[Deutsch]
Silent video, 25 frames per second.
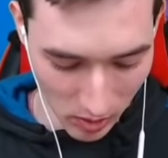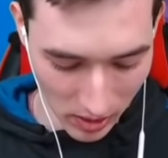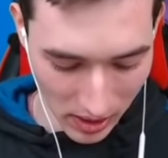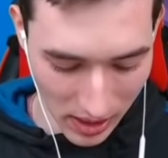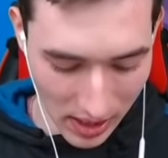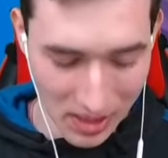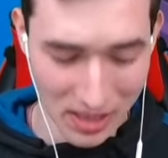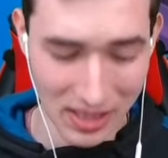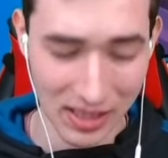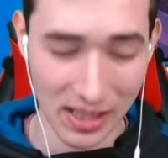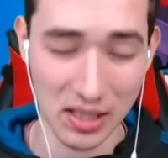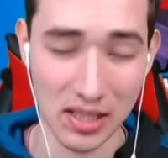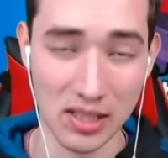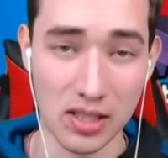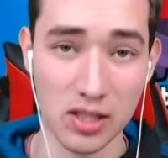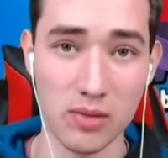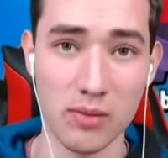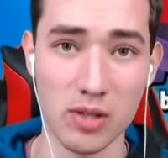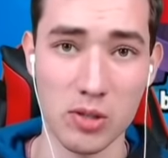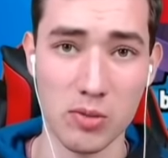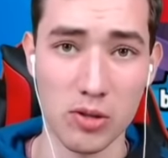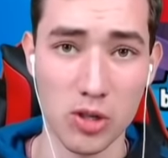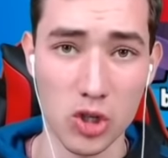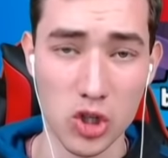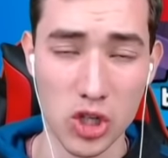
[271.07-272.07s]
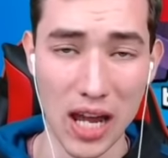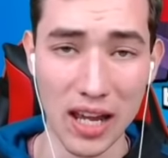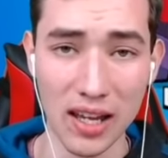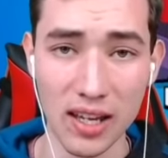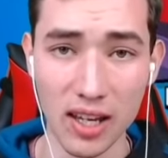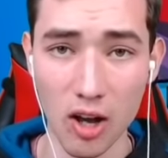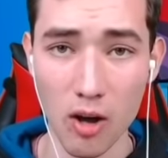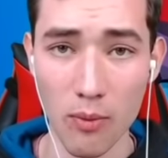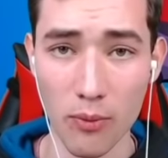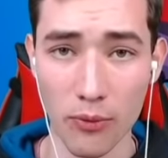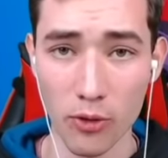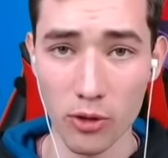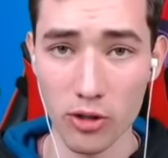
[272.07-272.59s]
Beispiel hier sehen, dass ich zum Beispiel
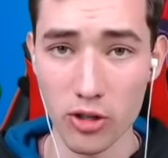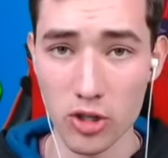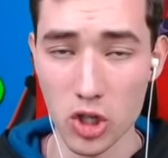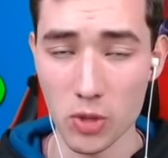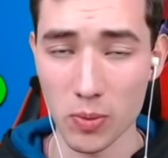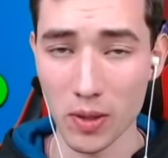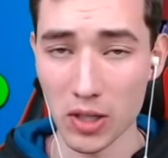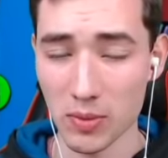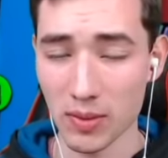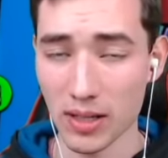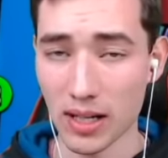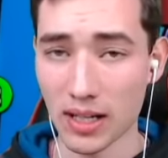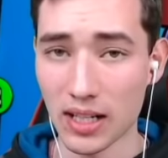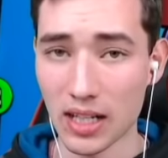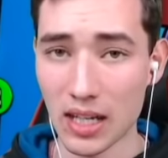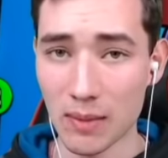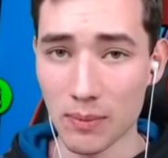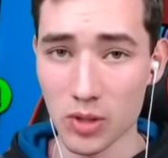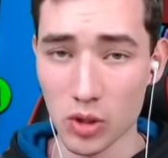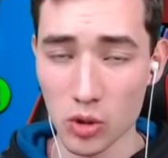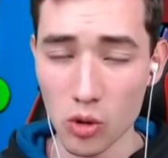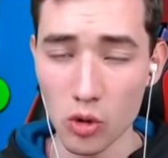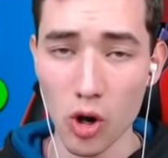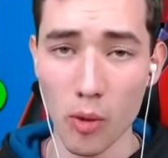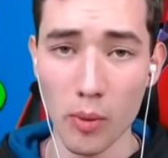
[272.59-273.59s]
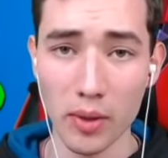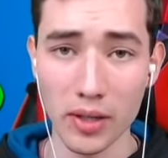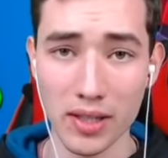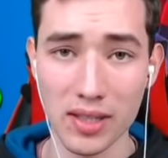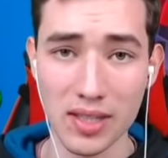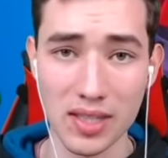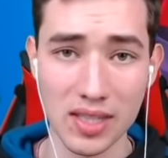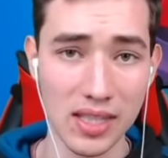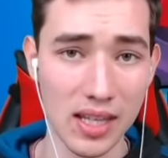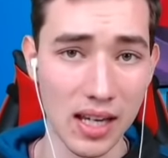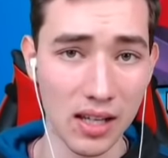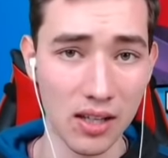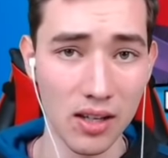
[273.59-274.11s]
Geschenkraub wünsche. Sprich, man kann dann eben so
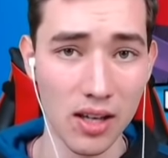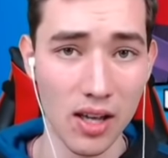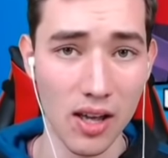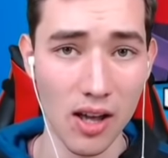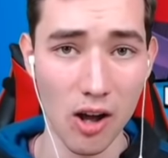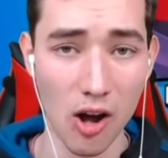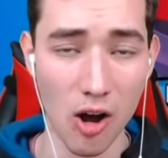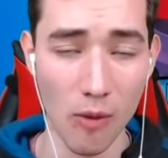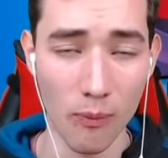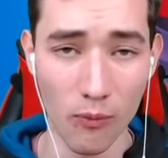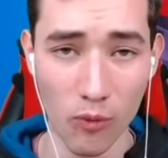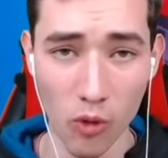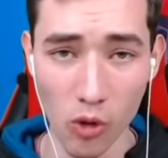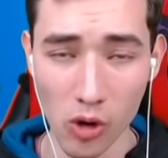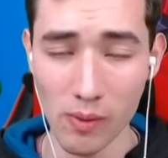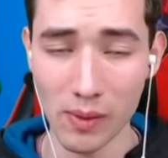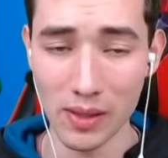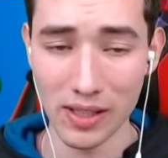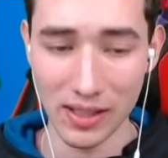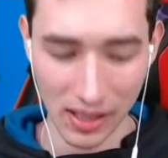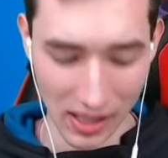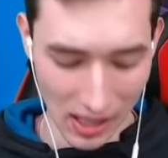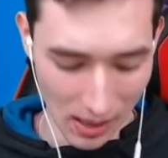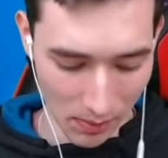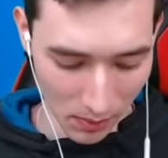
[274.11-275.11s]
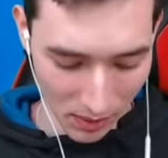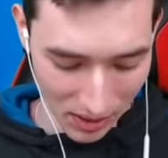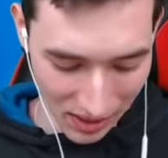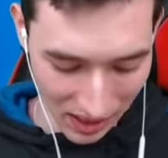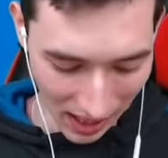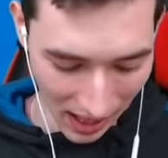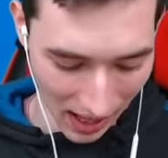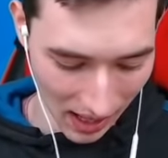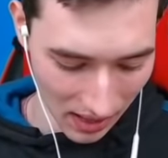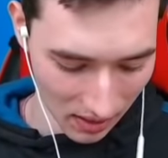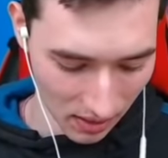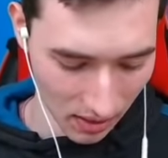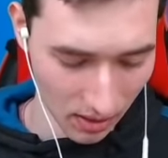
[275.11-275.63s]
kommunizieren, obwohl man eben
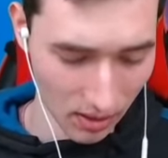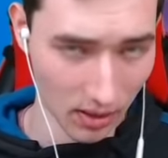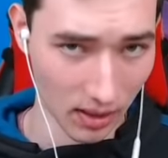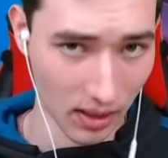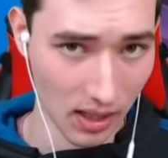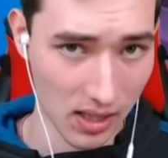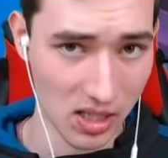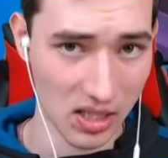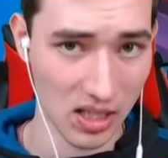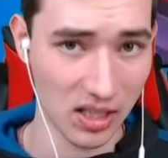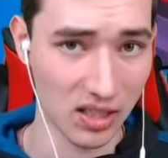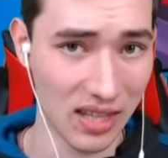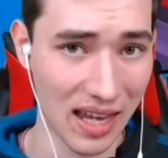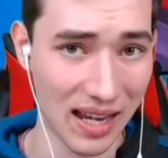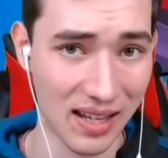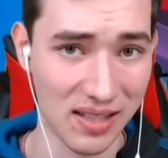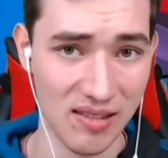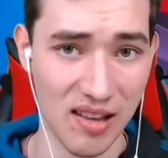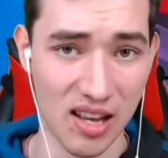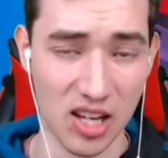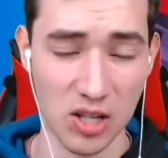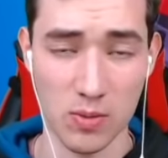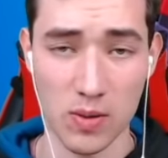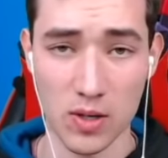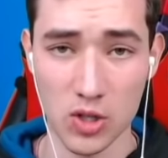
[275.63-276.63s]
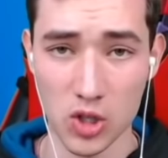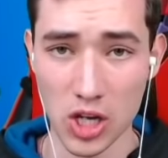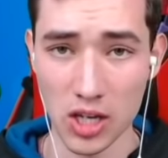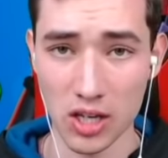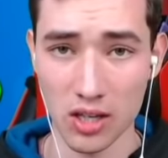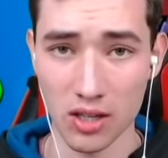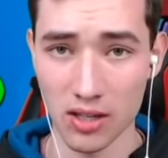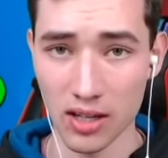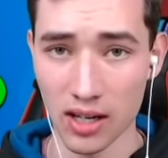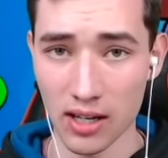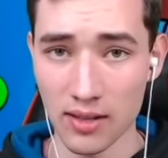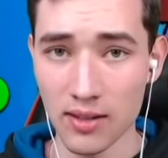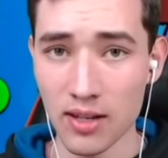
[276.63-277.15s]
keine richtigen Texte mehr
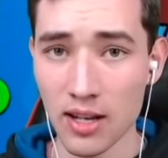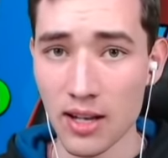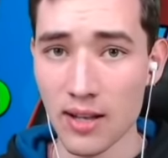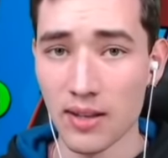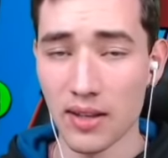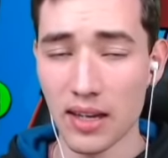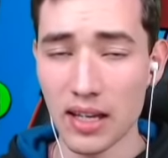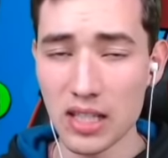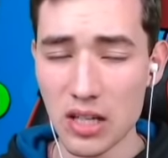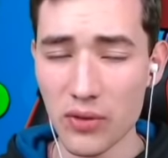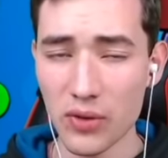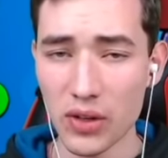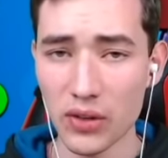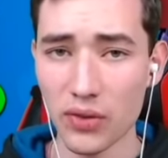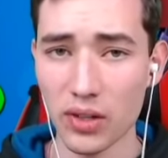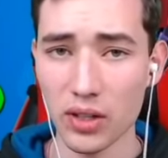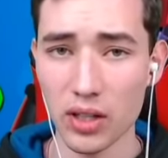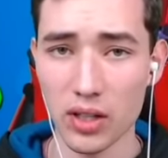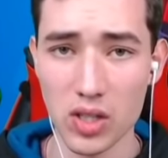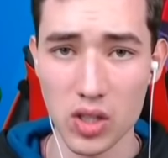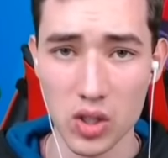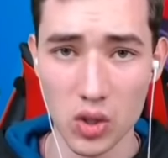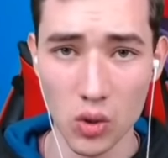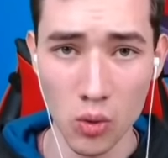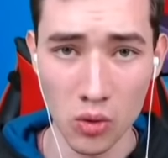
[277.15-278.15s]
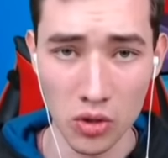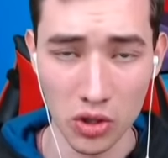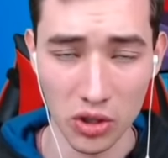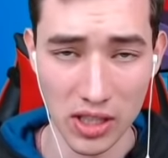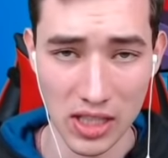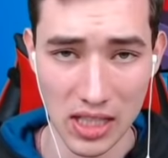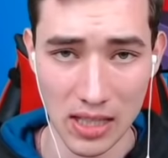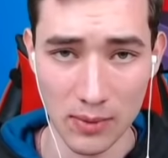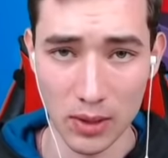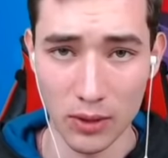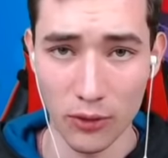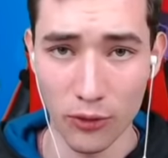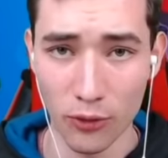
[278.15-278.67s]
schicken kann. Ist auf jeden Fall ganz gut und
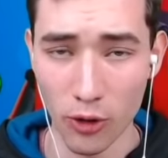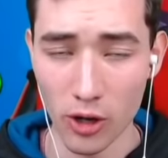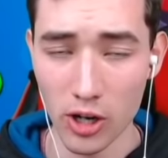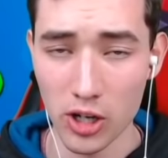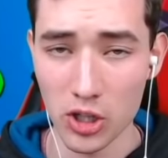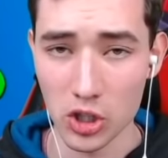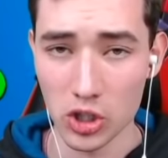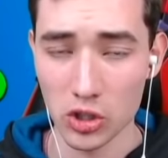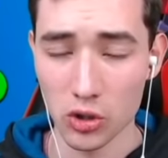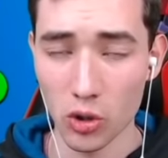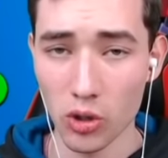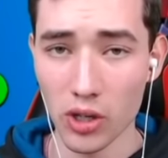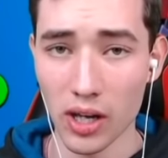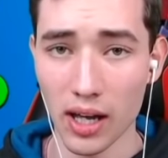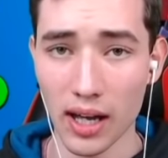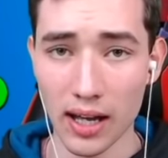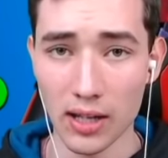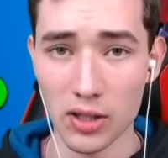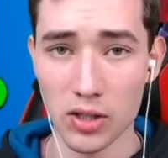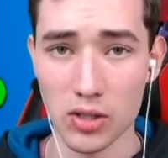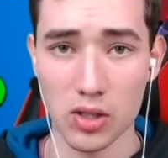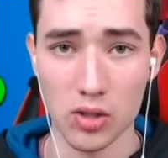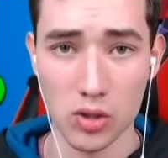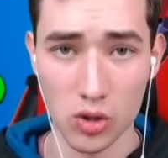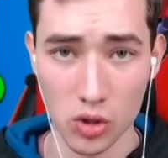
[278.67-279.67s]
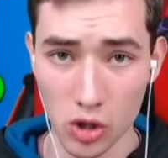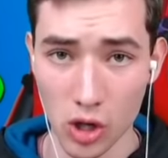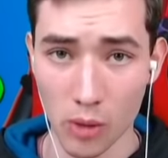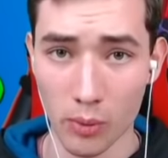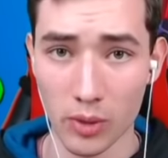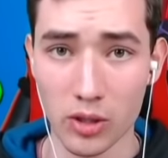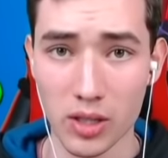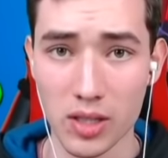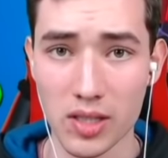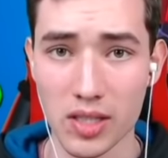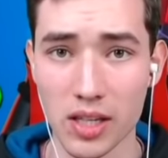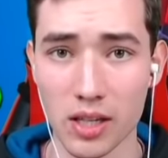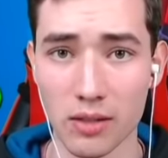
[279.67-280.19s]
ist eben eine völlig neue Art zu
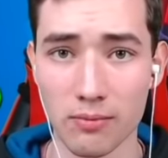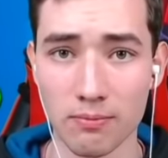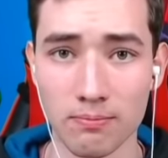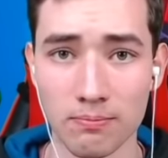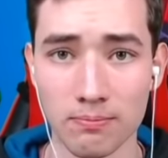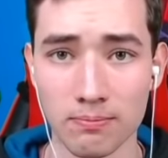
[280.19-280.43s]
kommunizieren.